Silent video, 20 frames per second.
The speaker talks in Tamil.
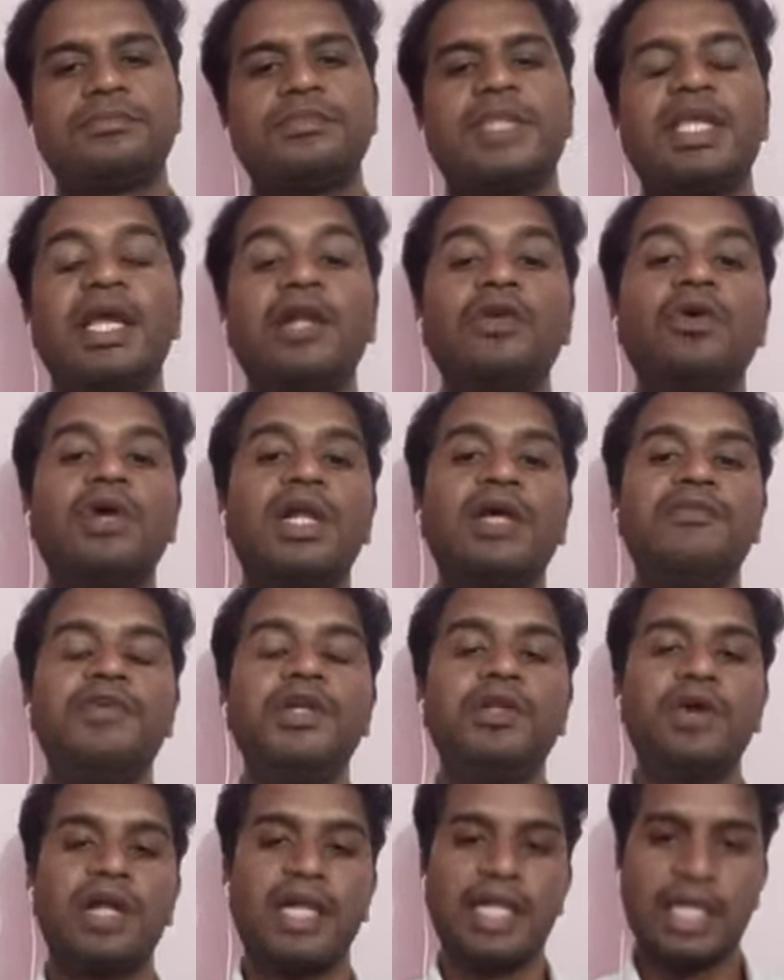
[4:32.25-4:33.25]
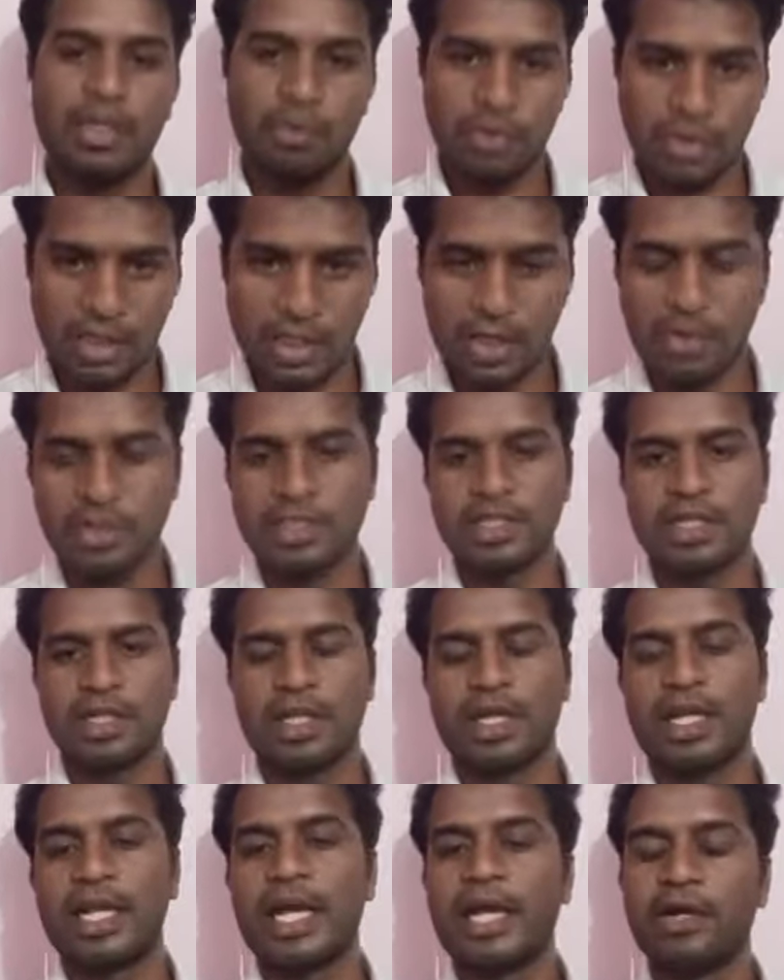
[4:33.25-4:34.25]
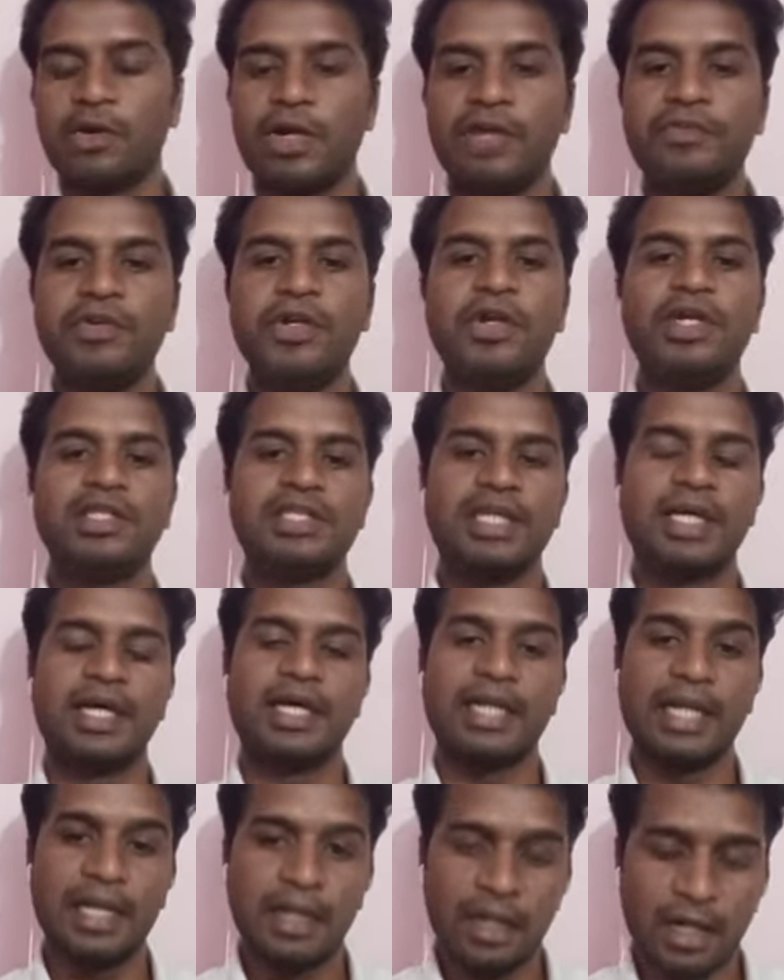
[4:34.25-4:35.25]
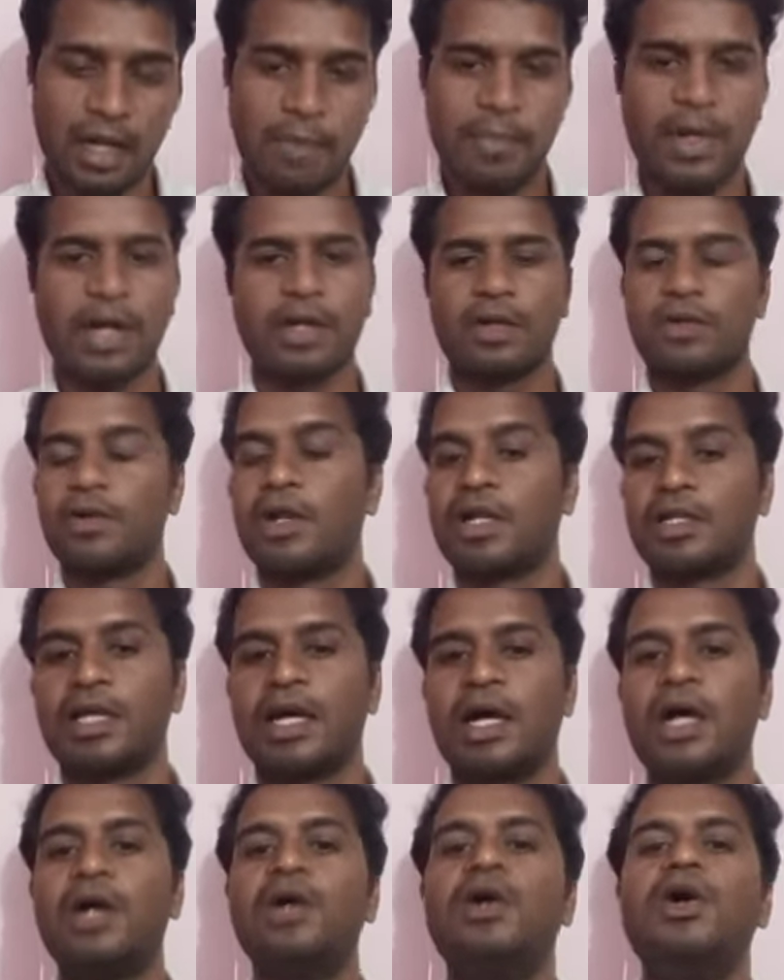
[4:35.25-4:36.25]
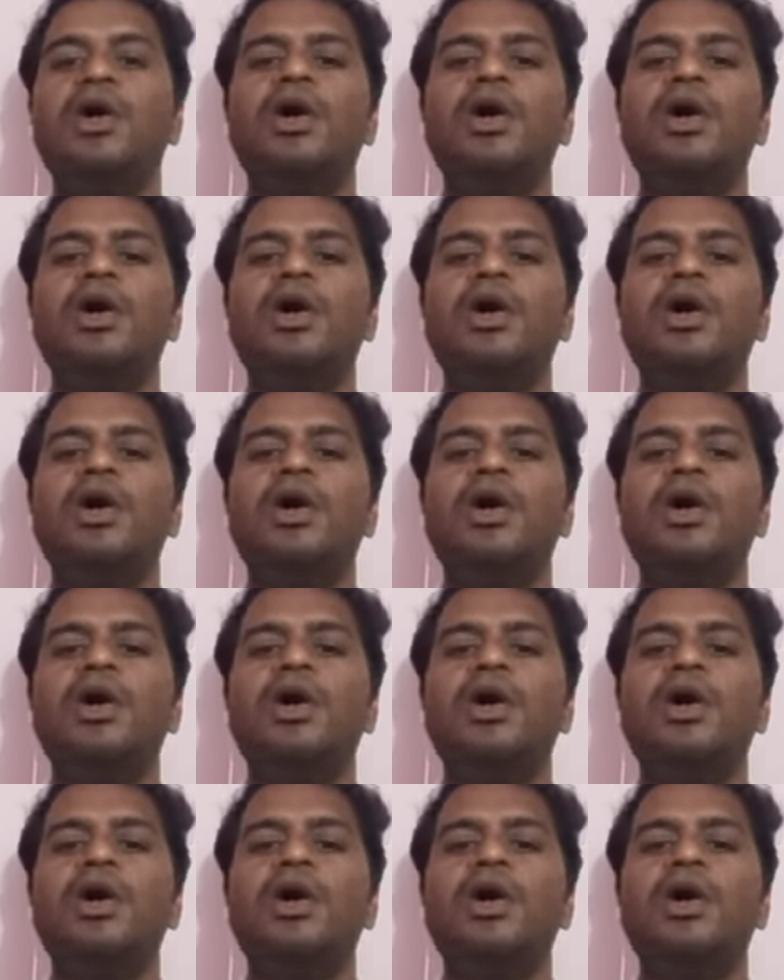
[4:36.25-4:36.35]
என்னோடய வீடியோவில் நீங்கள் உத்து கவனிச்சிருந்தீங்க என்னோடய வீடியோஸை ரெகுலராக பார்க்குறவங்க இருந்தால்